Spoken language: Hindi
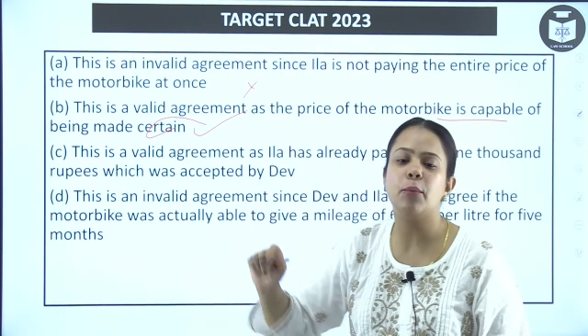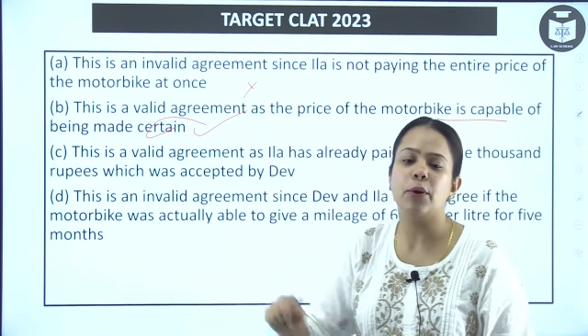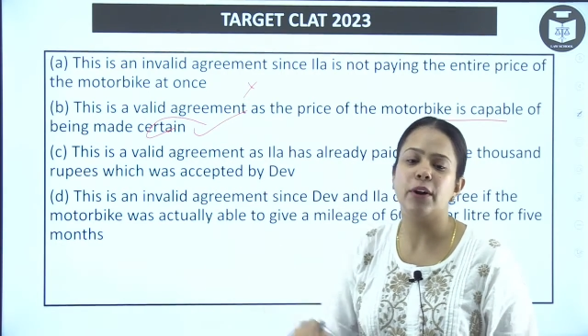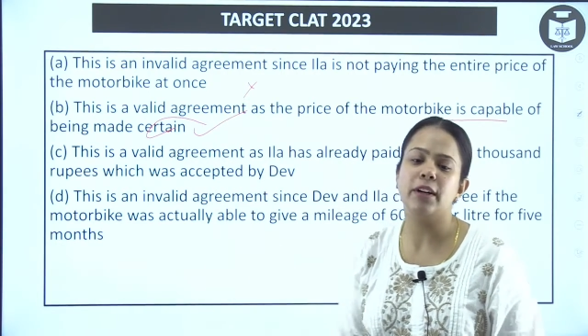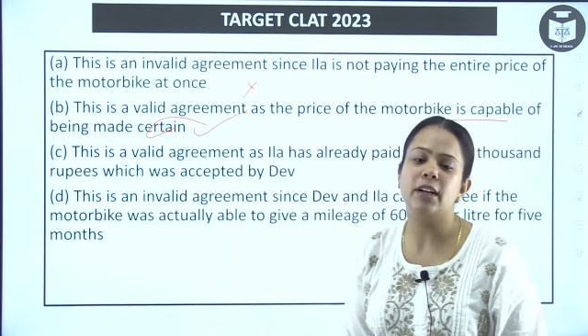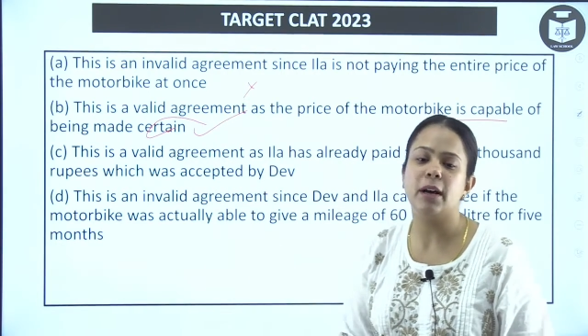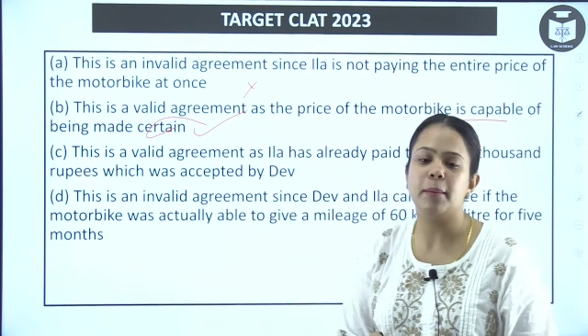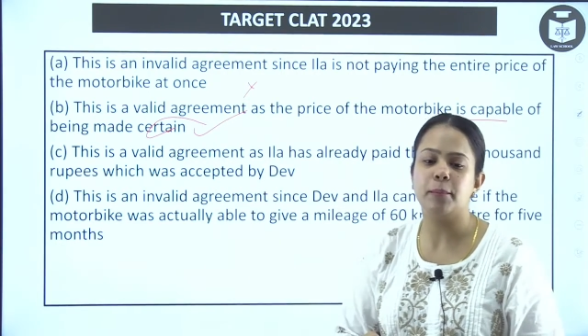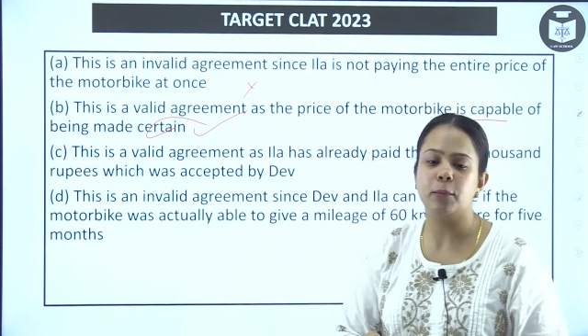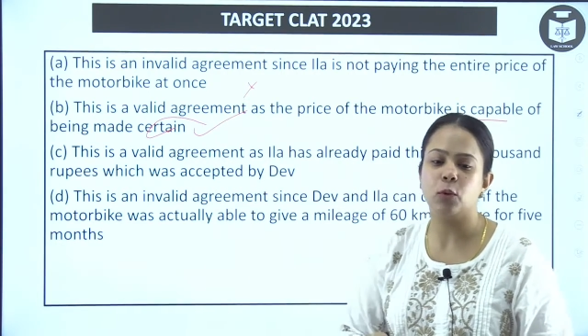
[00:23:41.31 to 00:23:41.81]

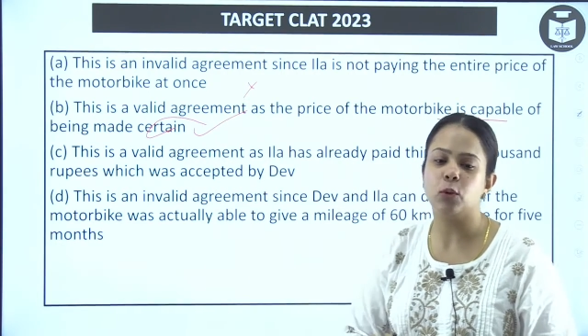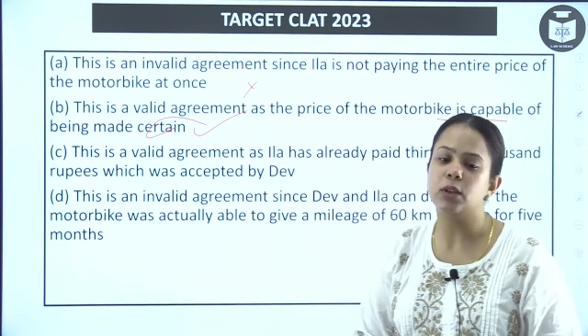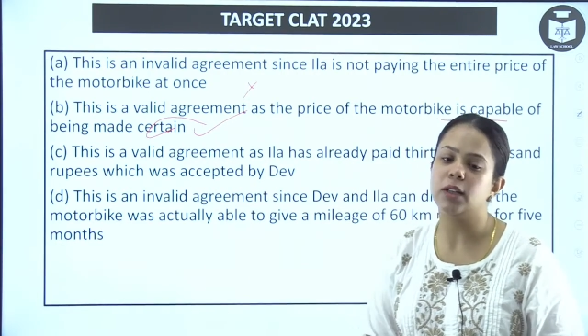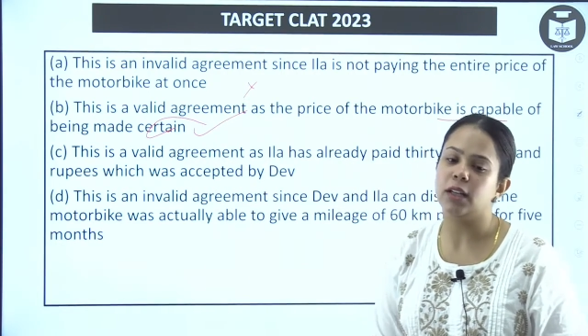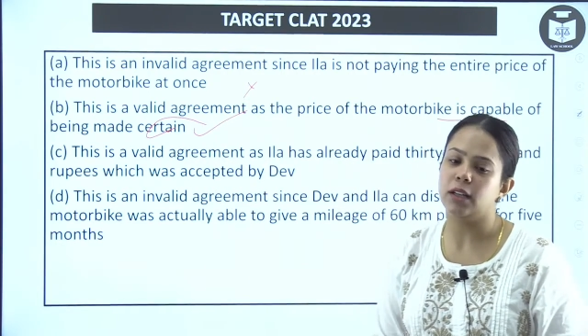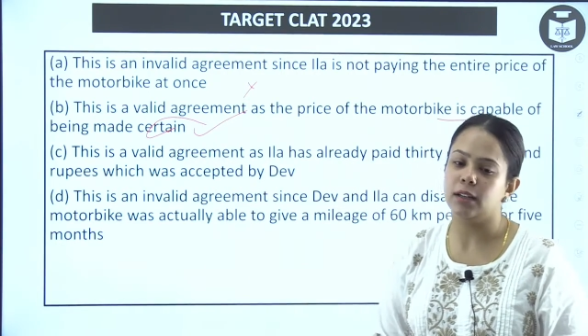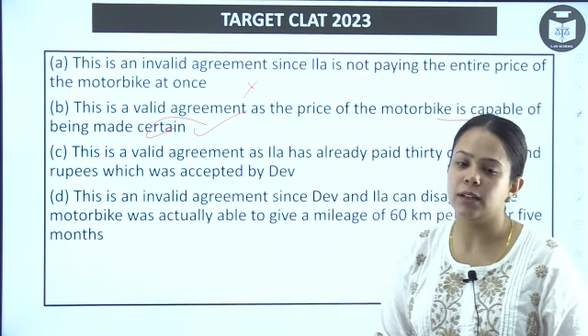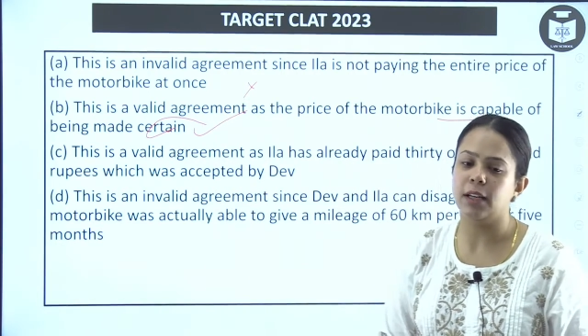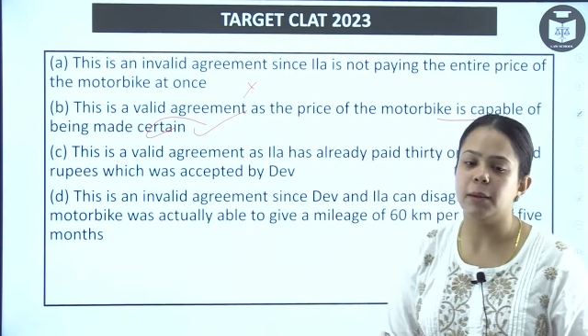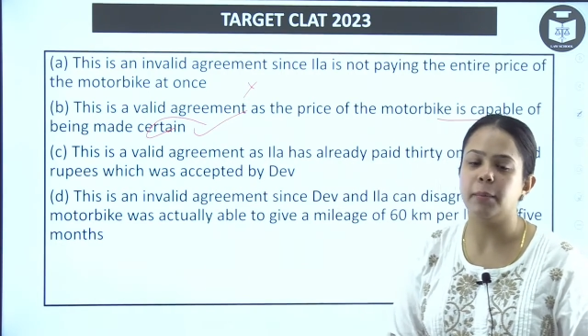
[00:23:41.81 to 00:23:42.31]
point आपको
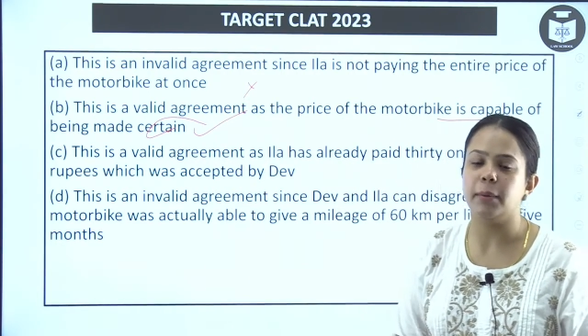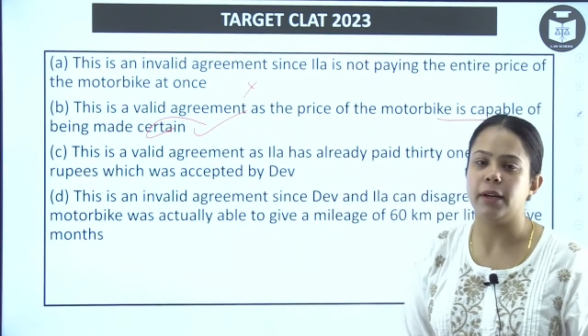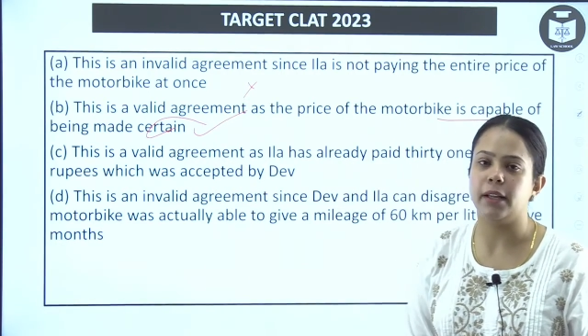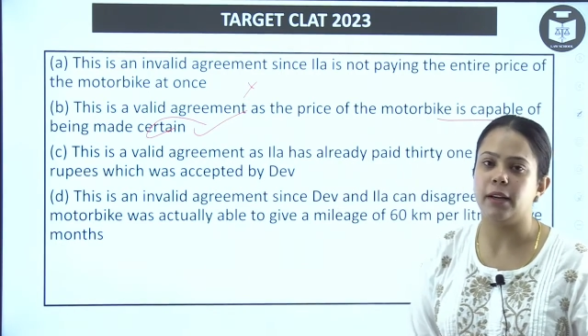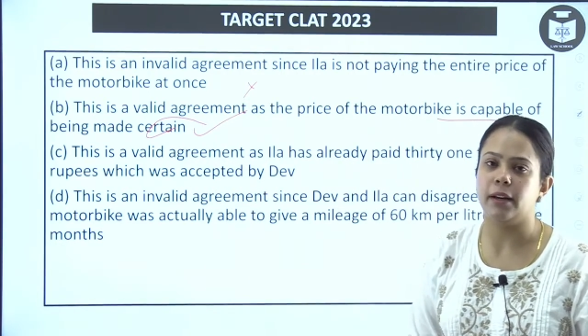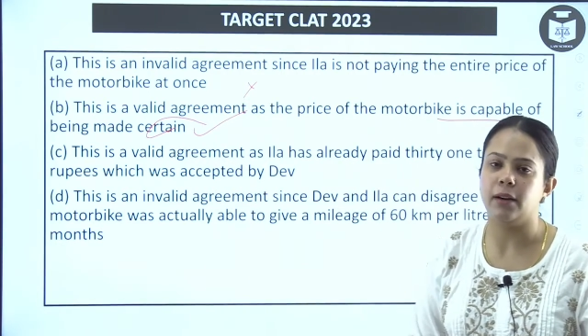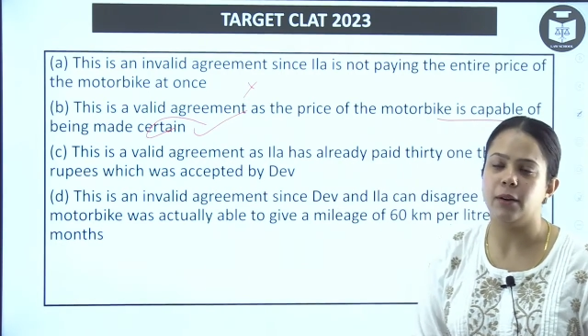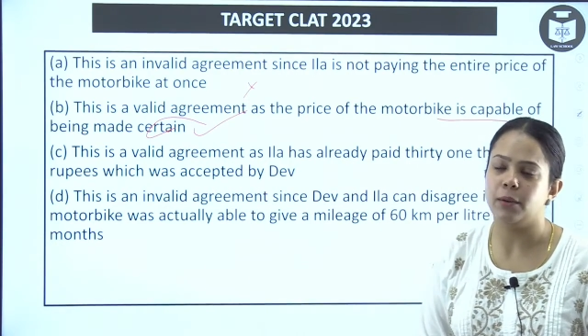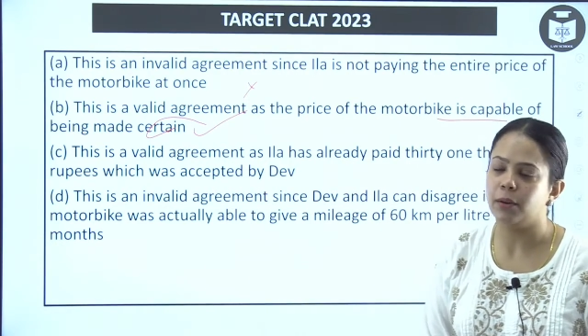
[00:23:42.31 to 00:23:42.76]
देखना ही पड़ेगा.